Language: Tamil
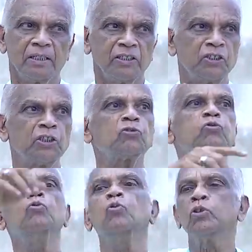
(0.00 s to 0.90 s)
இஞ்சி
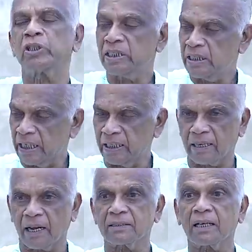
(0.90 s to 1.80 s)
சூழ் தஞ்சை
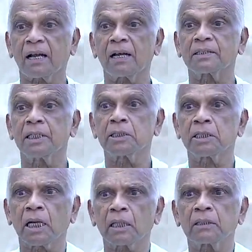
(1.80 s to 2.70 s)

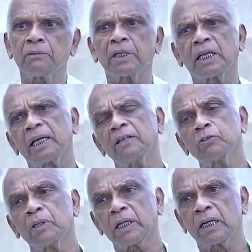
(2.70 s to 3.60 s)
ராசராசேச்சரத்திவர்க்கேன்னு
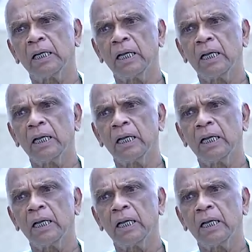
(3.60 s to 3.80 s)
சொல்கிறார்